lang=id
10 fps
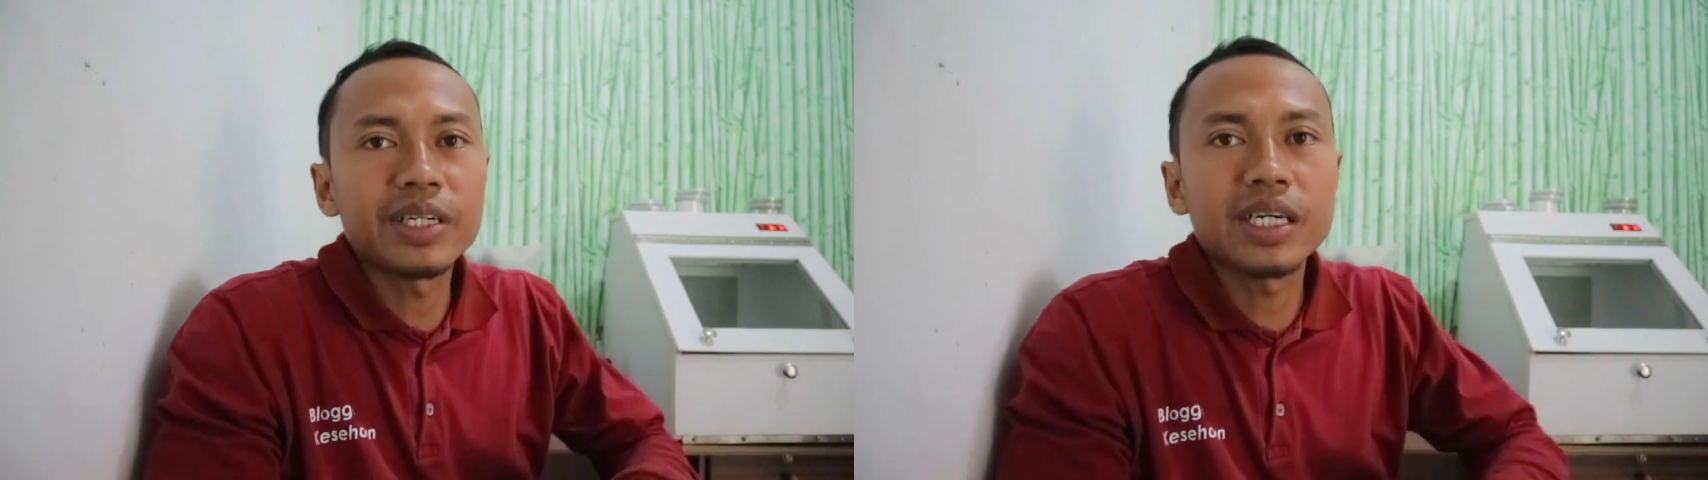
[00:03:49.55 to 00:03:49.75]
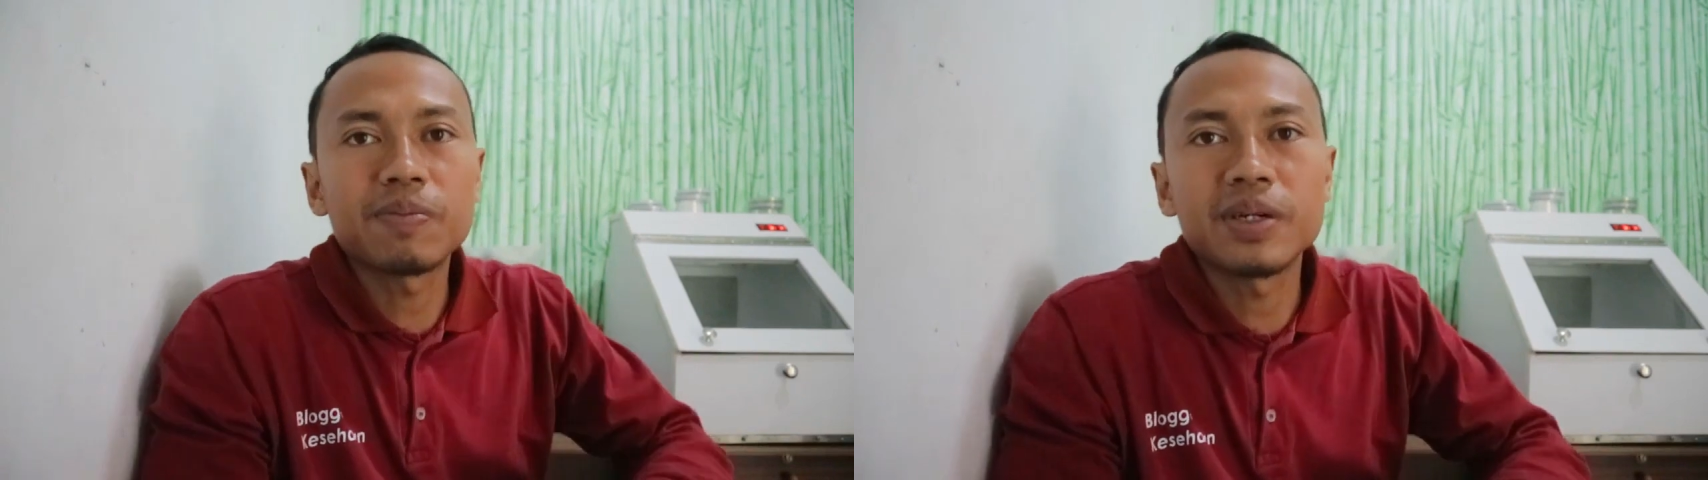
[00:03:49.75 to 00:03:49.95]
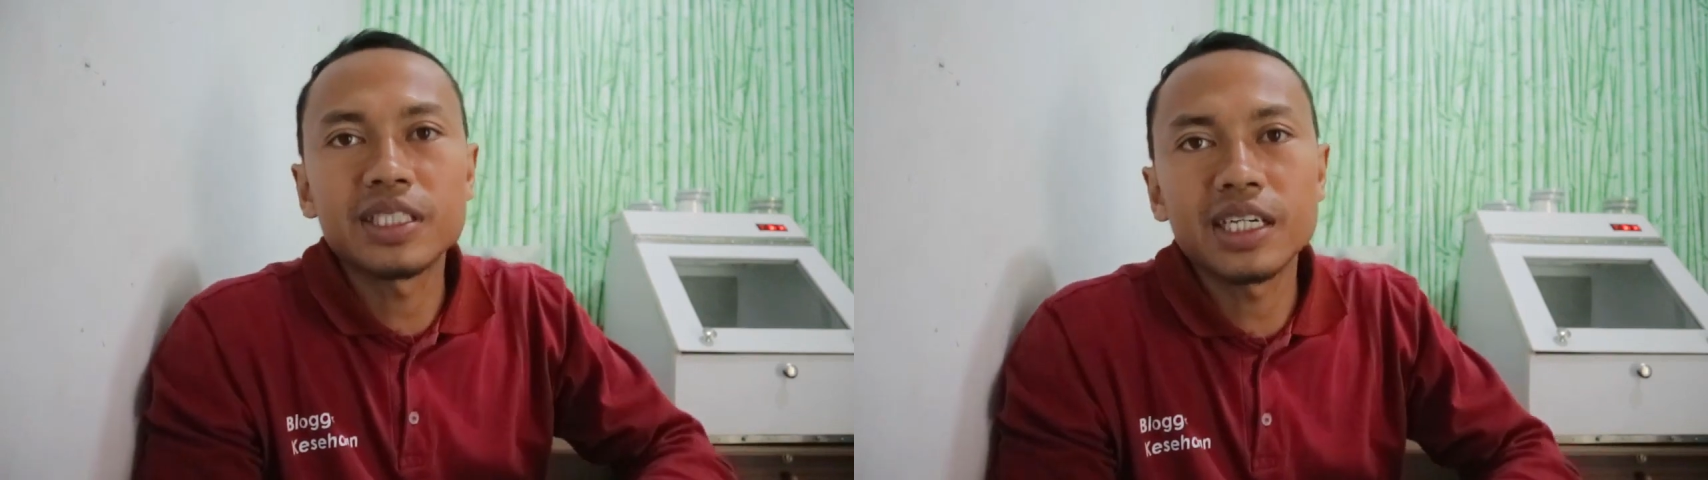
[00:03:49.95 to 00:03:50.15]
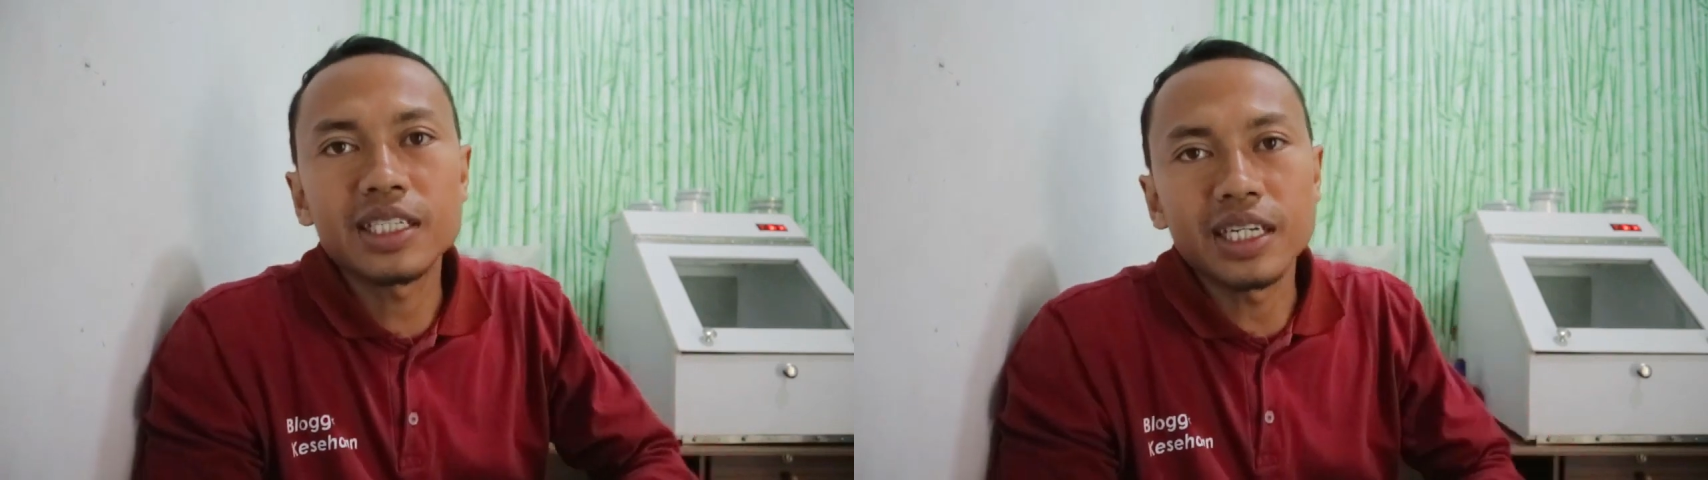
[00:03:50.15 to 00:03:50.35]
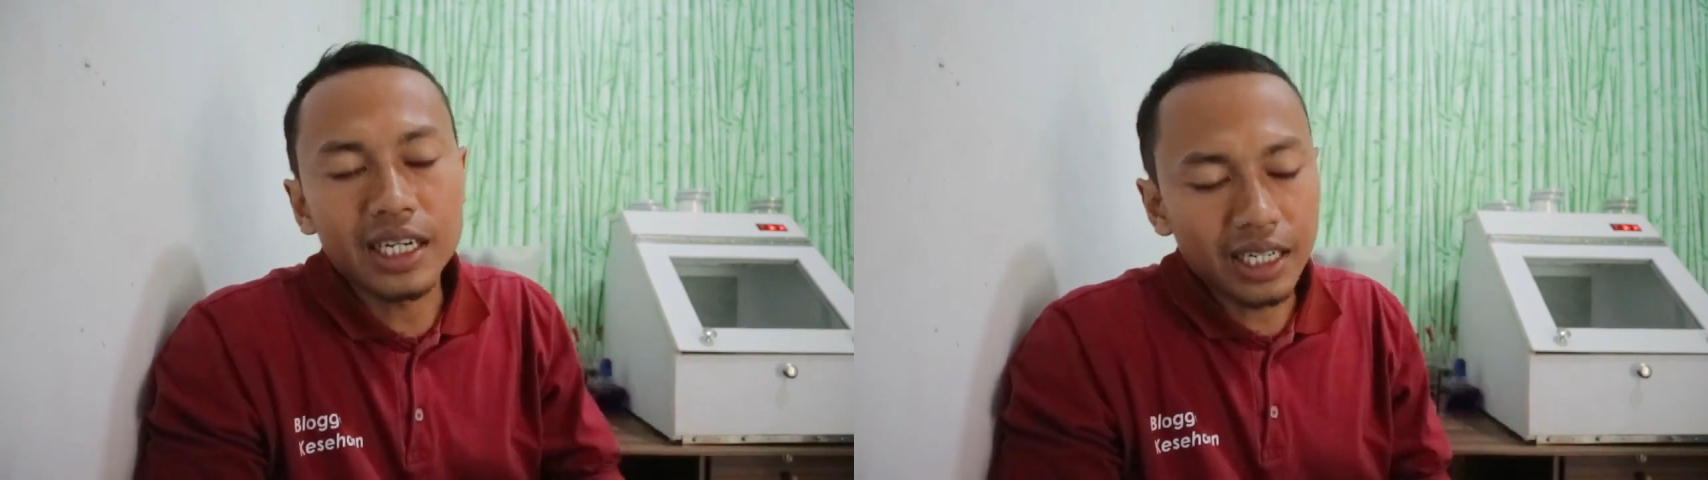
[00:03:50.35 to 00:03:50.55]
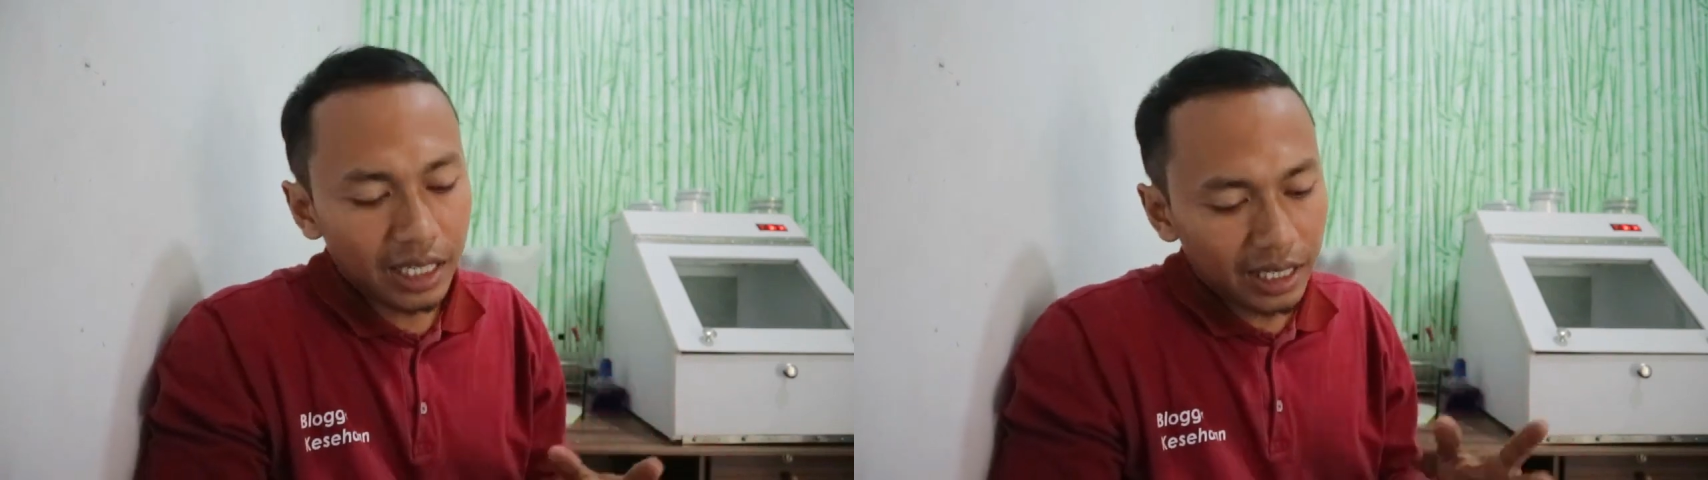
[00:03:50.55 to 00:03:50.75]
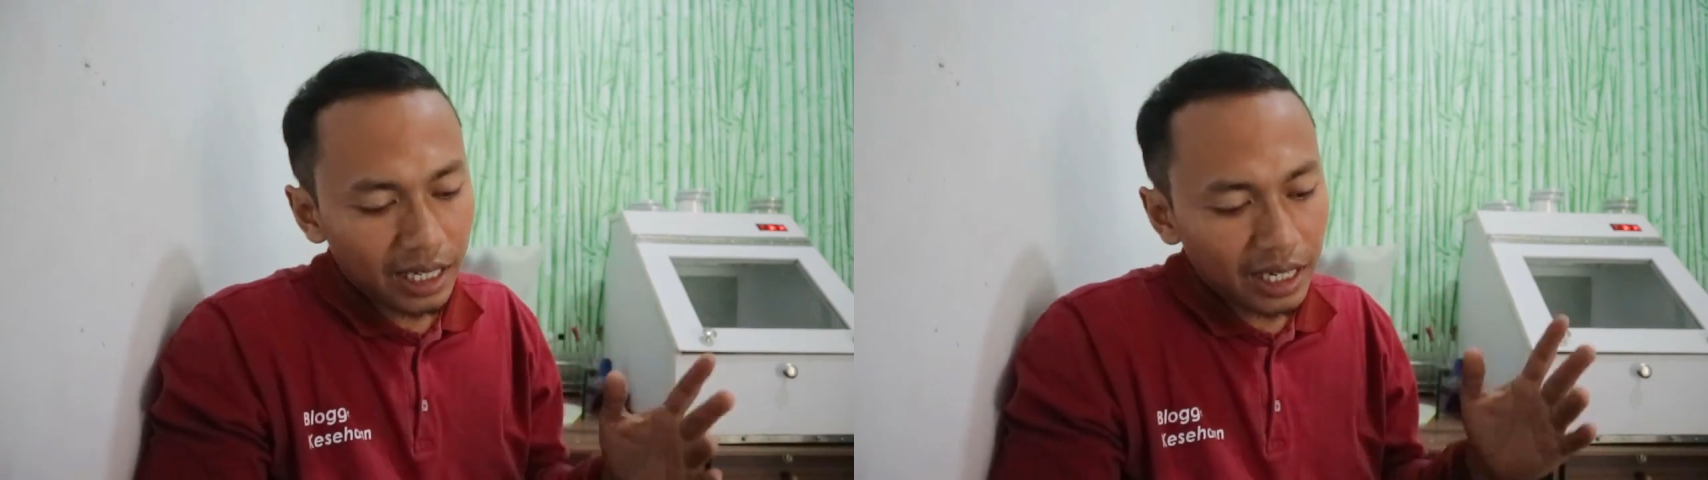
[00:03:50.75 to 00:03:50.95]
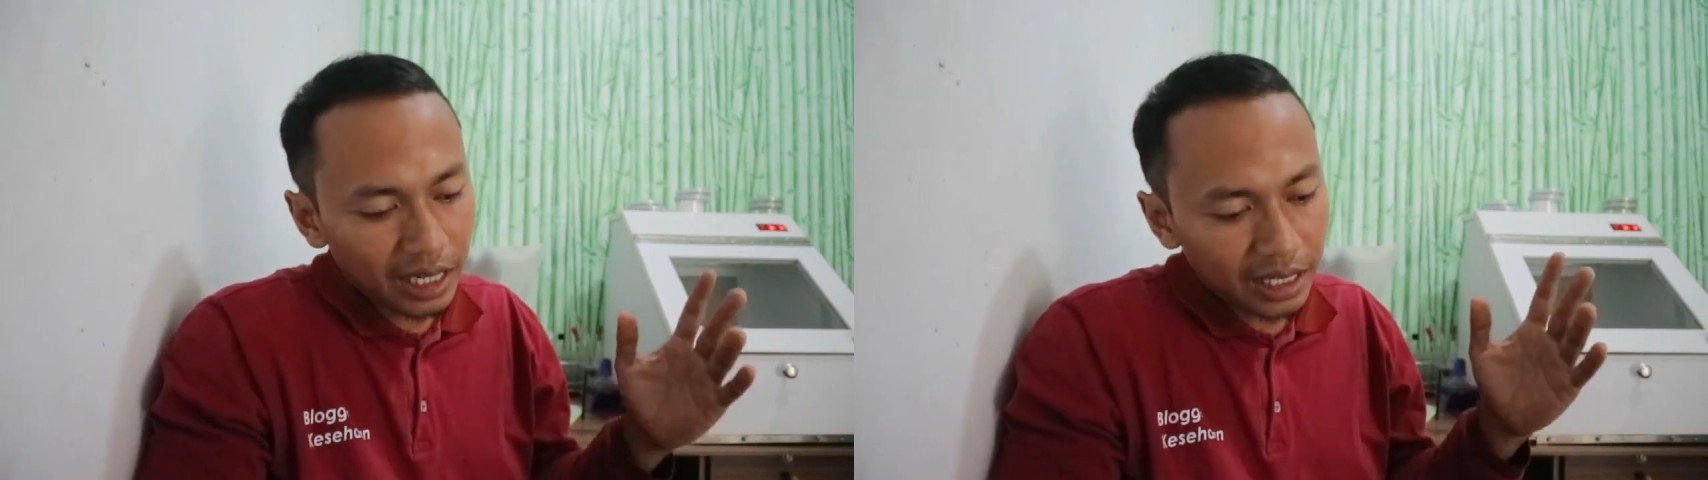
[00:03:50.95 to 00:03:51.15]
media pemancingannya
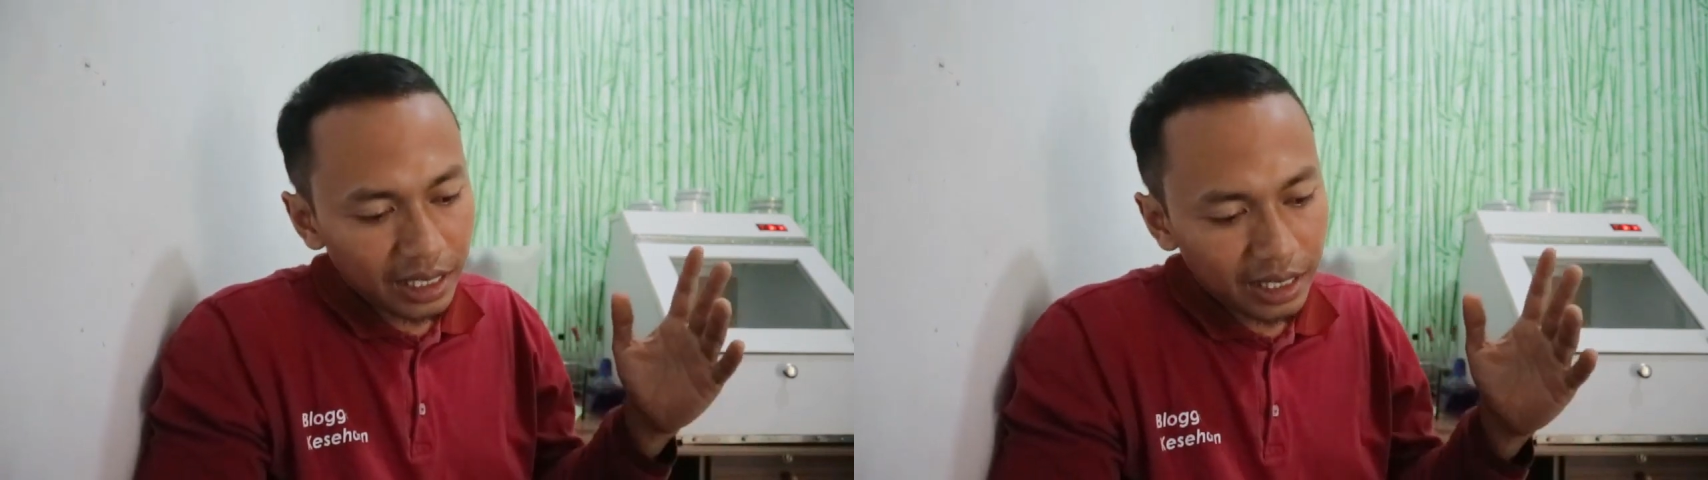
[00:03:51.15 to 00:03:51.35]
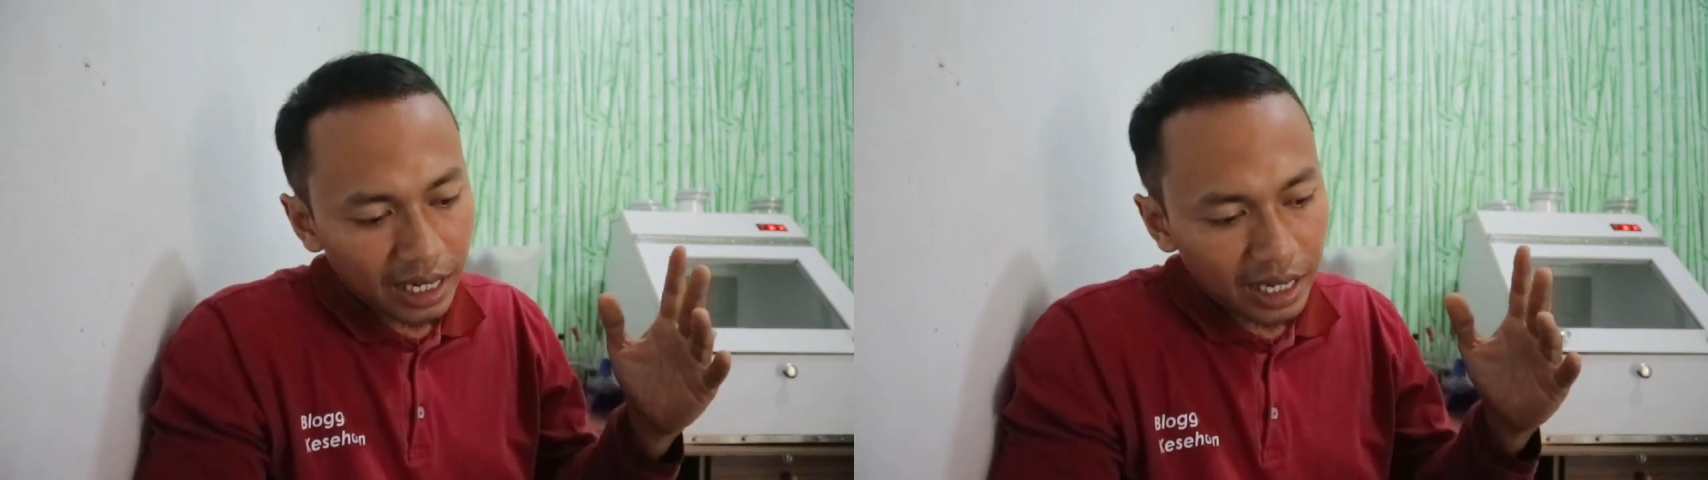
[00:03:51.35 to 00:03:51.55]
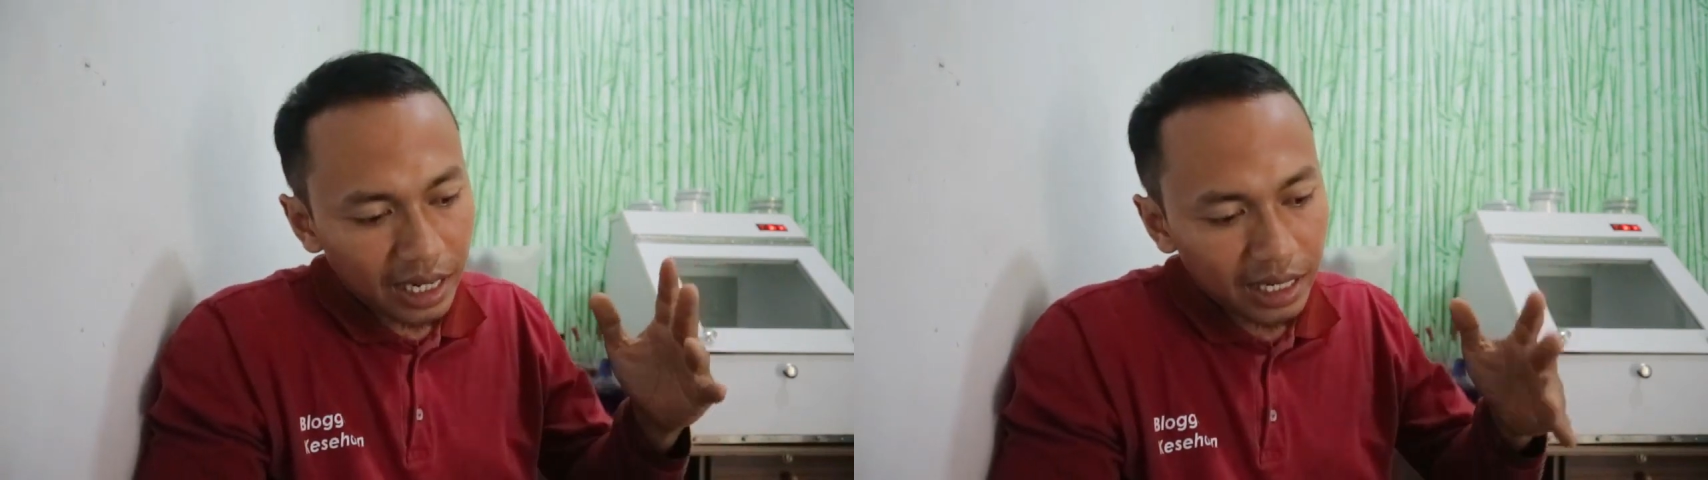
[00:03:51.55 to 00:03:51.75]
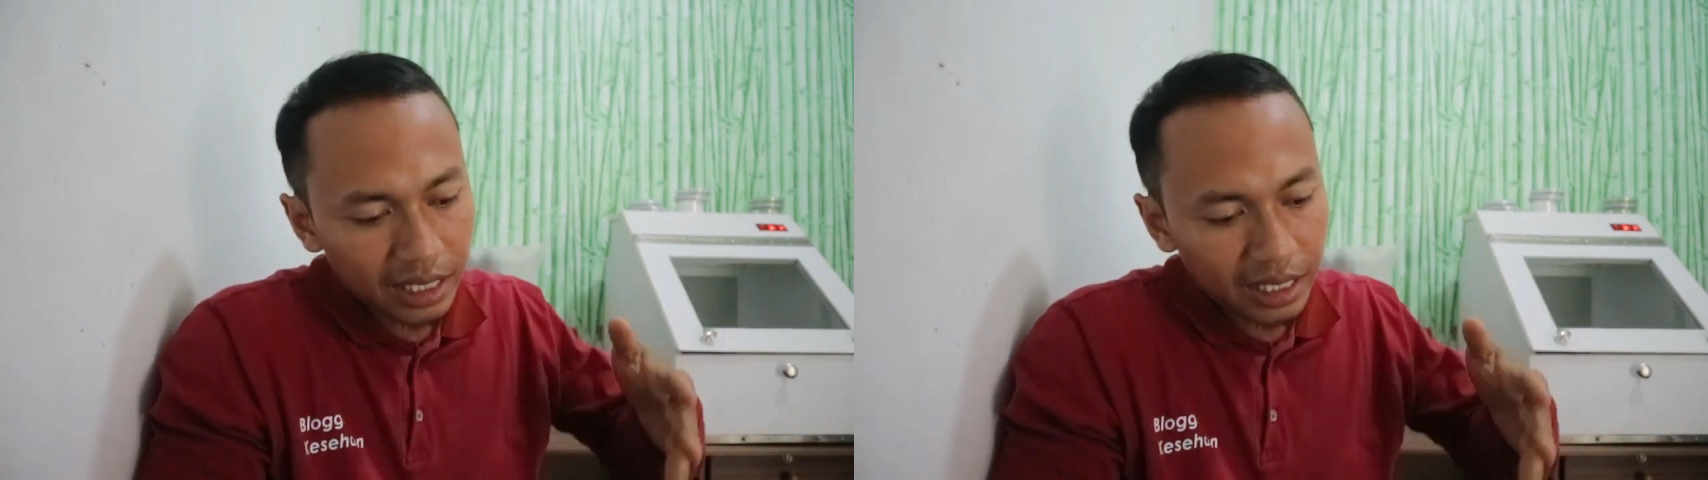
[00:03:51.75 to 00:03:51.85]
kita gali tanah